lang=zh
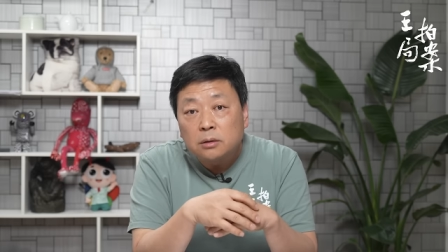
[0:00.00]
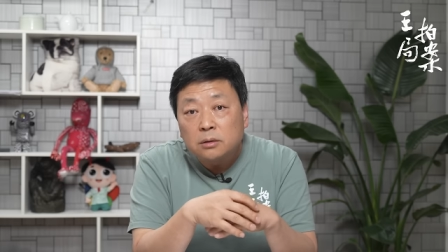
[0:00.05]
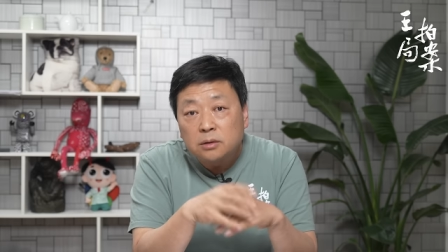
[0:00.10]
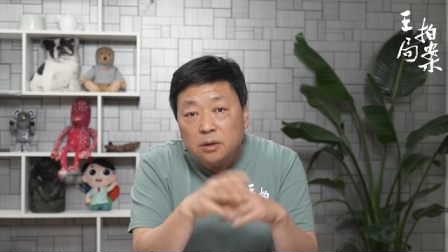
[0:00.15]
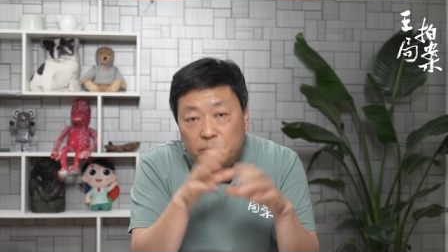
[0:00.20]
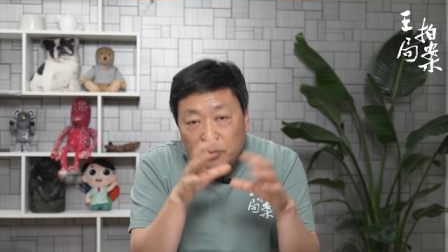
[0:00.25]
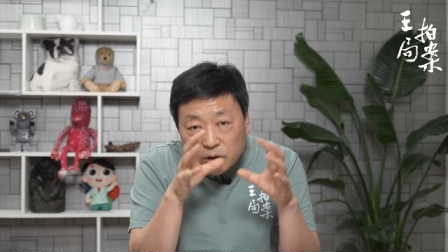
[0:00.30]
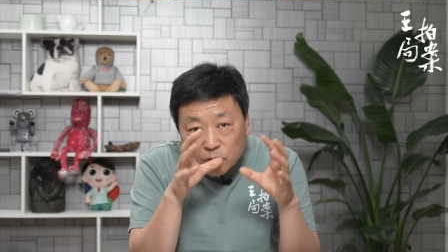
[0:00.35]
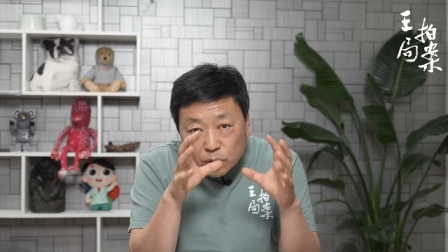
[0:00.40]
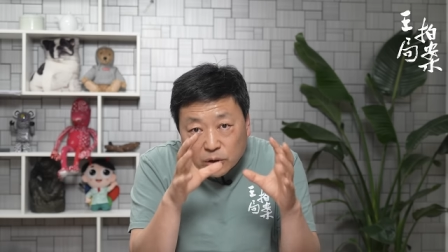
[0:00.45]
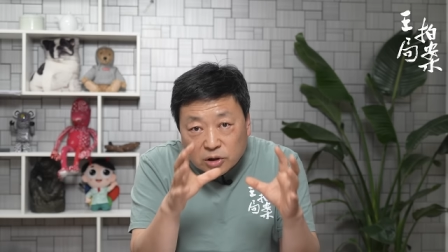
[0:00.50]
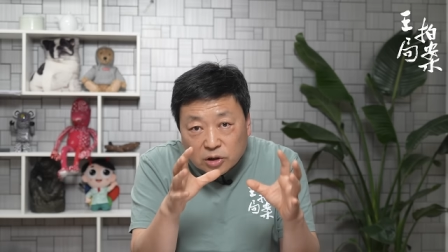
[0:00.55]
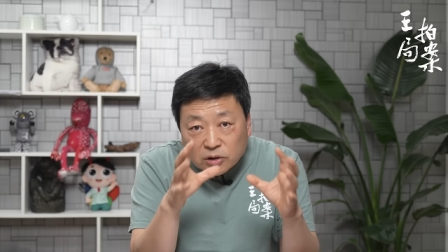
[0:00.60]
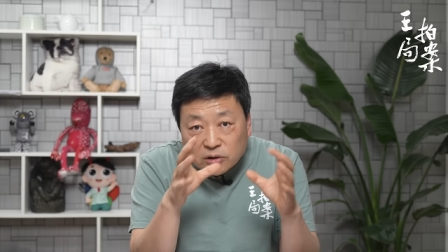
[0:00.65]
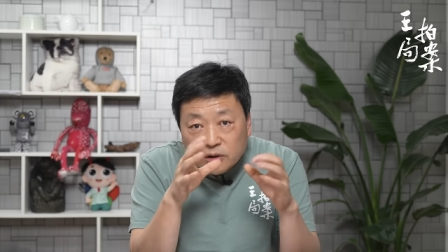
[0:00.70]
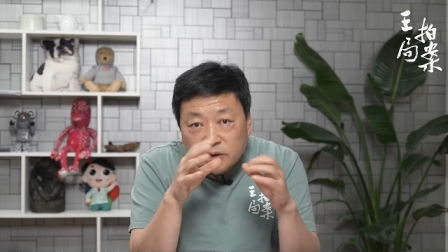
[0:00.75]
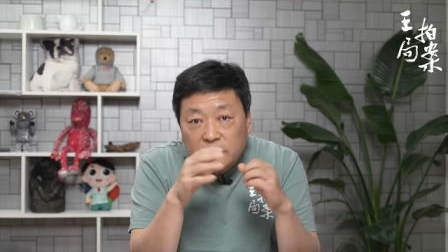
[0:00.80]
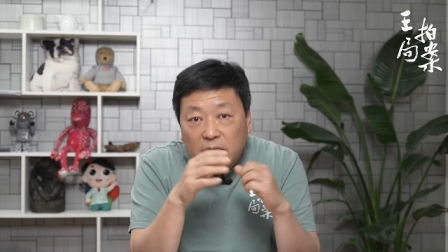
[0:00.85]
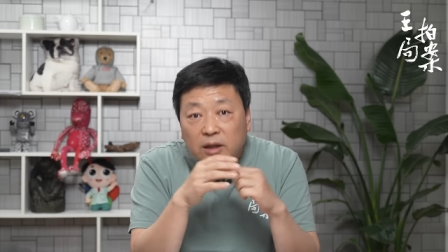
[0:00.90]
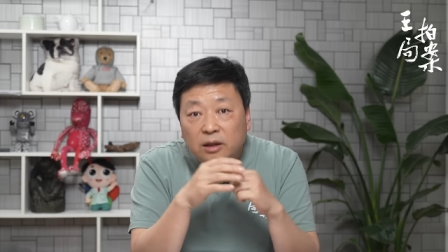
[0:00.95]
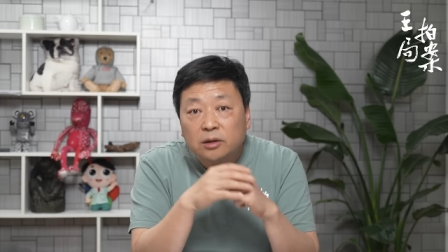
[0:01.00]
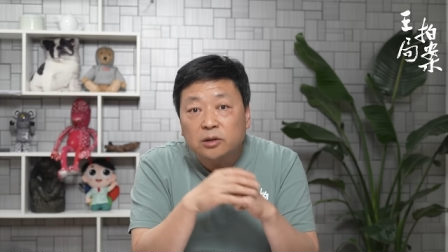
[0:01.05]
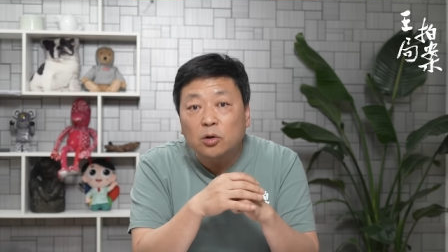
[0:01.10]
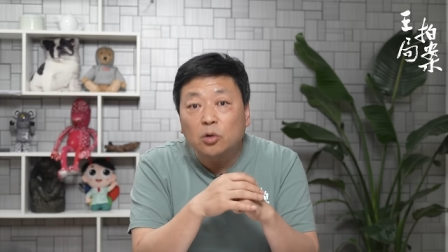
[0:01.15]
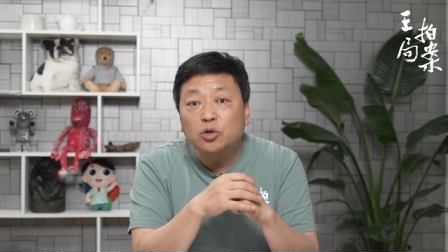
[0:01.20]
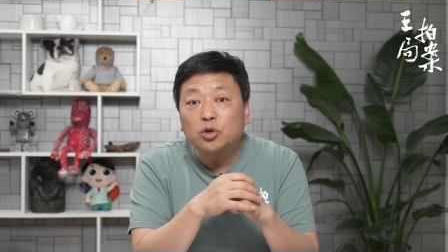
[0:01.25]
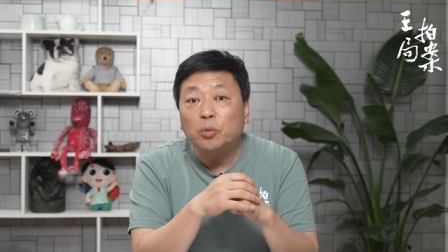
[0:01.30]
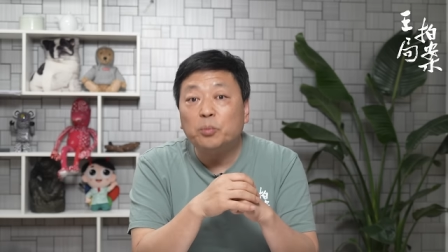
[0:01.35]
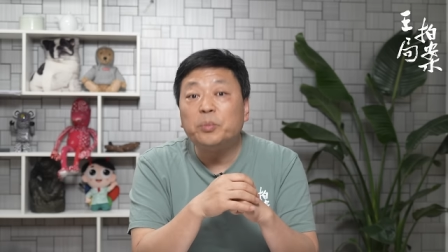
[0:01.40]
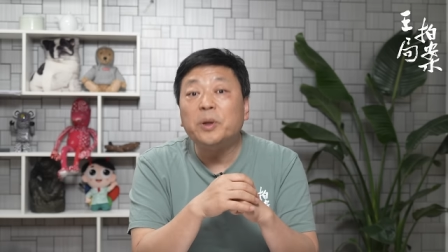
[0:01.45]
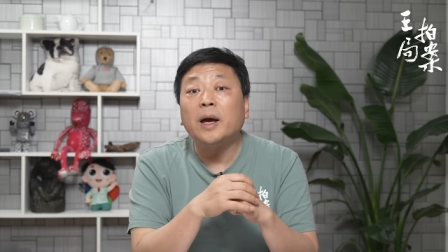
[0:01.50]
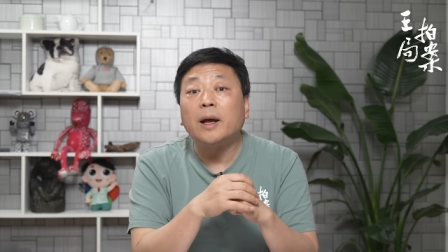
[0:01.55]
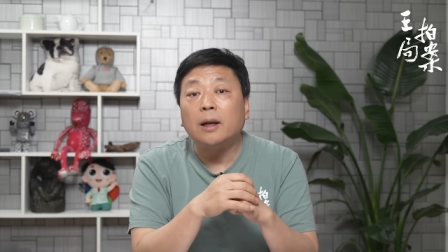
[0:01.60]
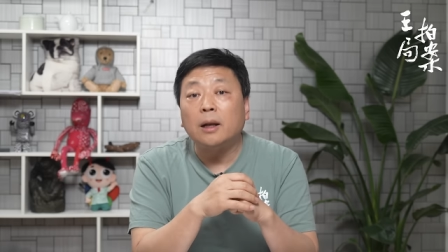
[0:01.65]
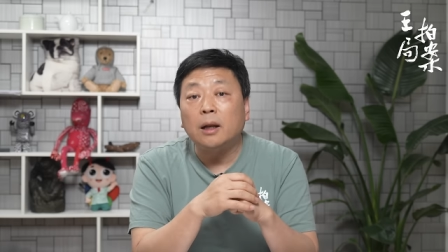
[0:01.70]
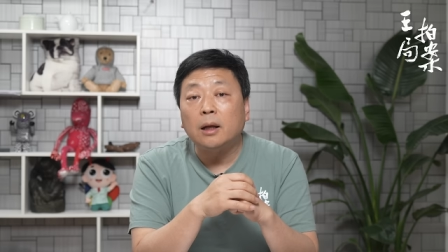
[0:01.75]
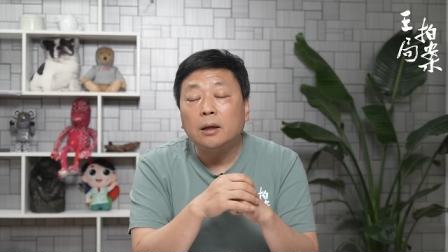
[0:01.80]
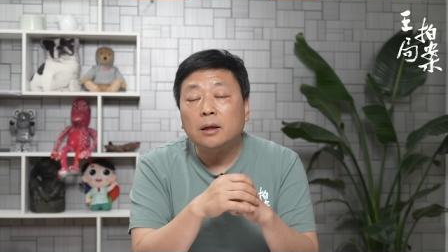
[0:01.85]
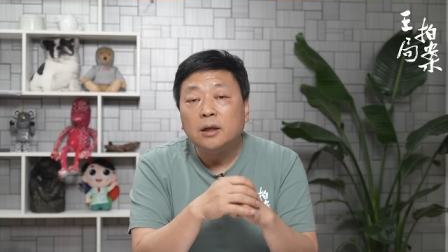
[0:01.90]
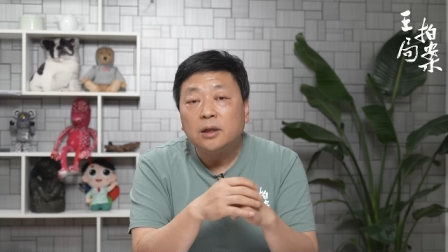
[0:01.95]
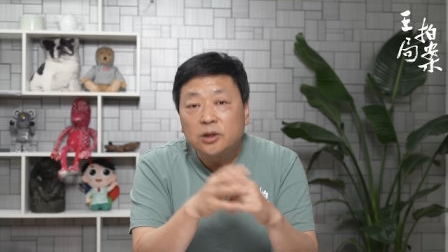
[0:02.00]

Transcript: 人们对政治家的要求变了，